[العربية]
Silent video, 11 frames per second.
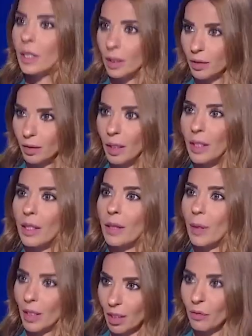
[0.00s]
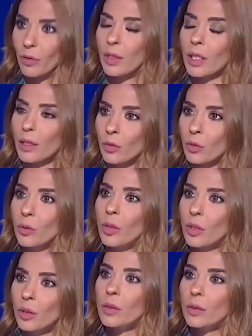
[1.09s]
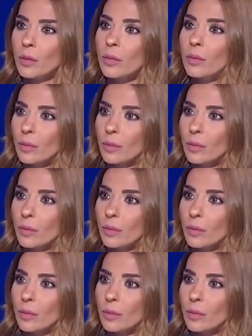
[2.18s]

حفلات بشكل كلي واسواق